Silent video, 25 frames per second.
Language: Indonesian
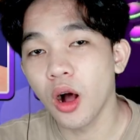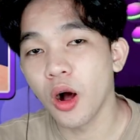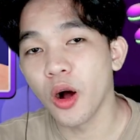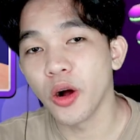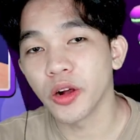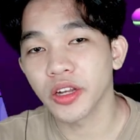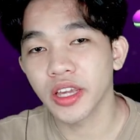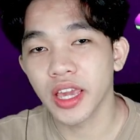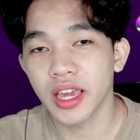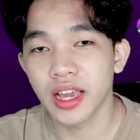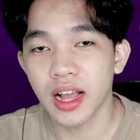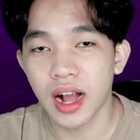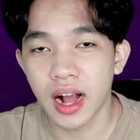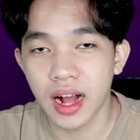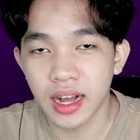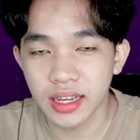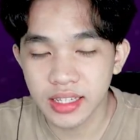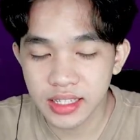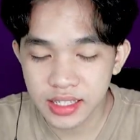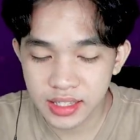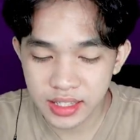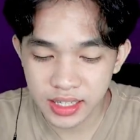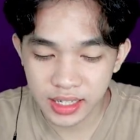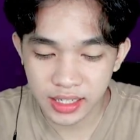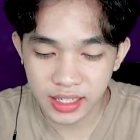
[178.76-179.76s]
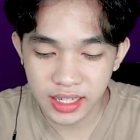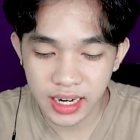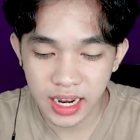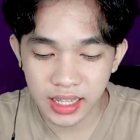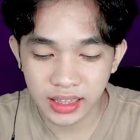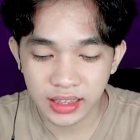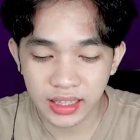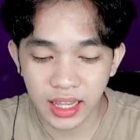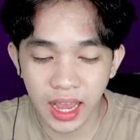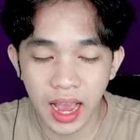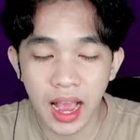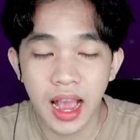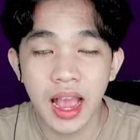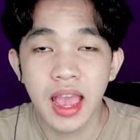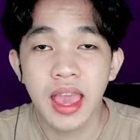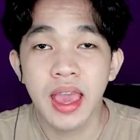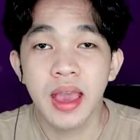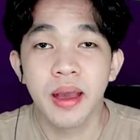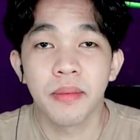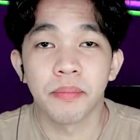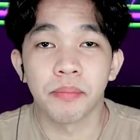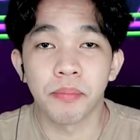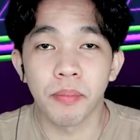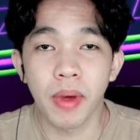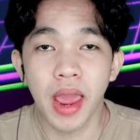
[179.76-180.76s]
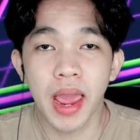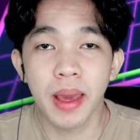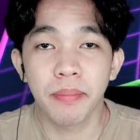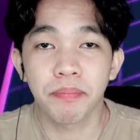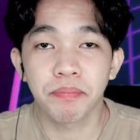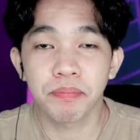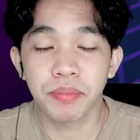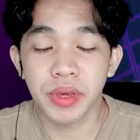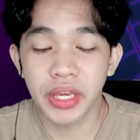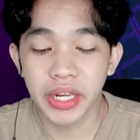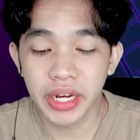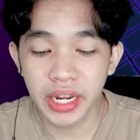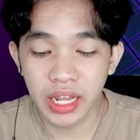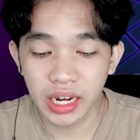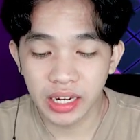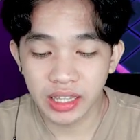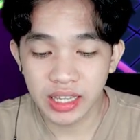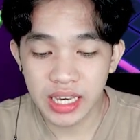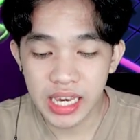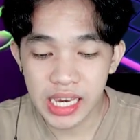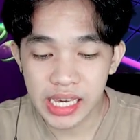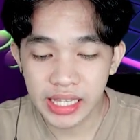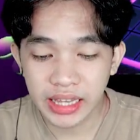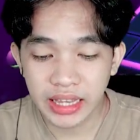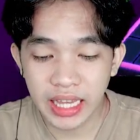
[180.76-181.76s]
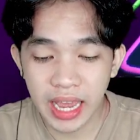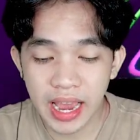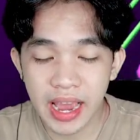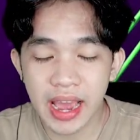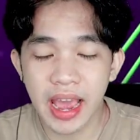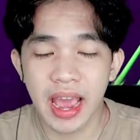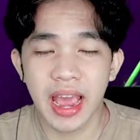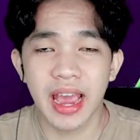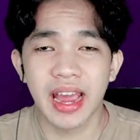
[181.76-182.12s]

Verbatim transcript: okay, guys ternyata map final kita